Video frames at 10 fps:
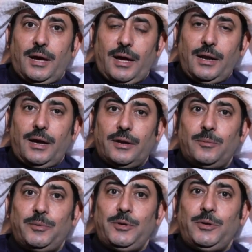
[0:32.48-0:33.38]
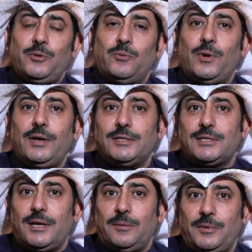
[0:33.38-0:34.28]
العربي
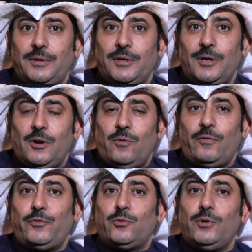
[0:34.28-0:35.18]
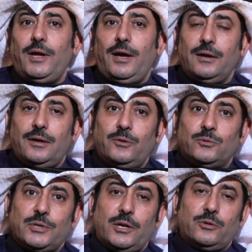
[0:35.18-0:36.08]
والإسلامي وفي كل حلقة
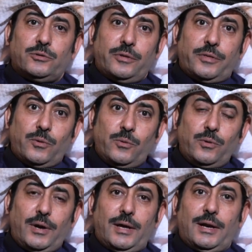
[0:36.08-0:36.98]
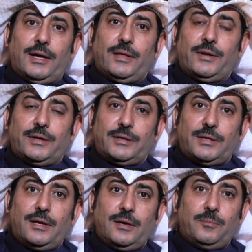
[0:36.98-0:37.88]
نسلط الضوء على هذا
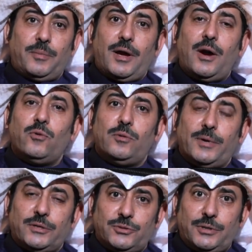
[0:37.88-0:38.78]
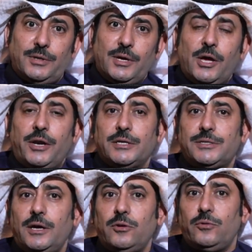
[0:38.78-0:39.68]
الكتاب أو المرجع
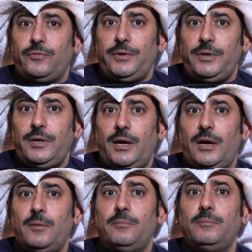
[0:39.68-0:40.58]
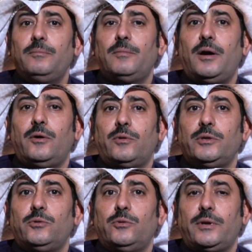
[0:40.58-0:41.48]
نستعرض فيه أهم ما
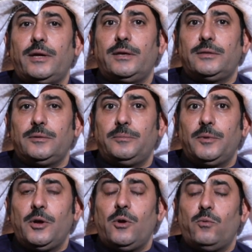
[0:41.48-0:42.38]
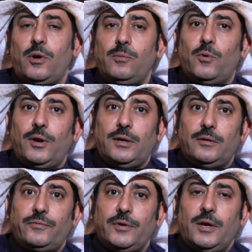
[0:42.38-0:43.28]
أورده الكاتب
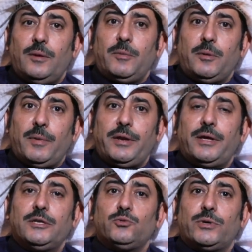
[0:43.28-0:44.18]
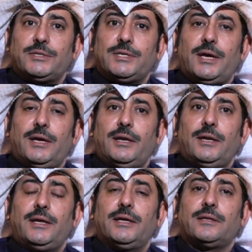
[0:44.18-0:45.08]
والمؤلف من منهج
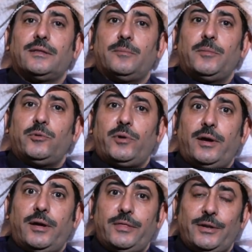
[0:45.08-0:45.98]
ورسائل يتضمنها هذا